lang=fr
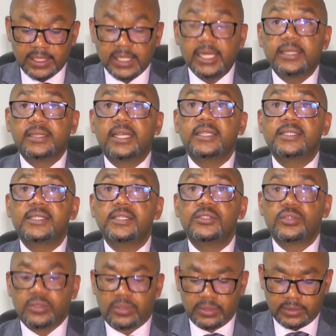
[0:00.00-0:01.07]
de la
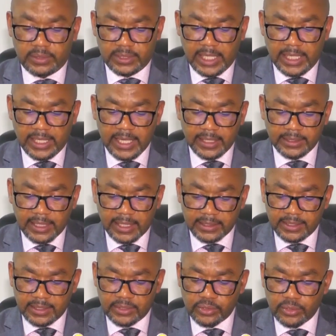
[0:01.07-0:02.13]
décision de
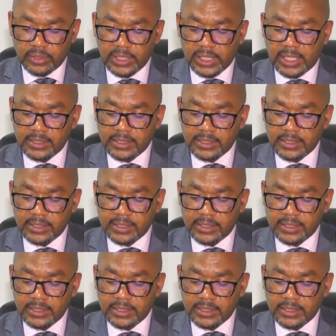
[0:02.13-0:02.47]
l'interdiction de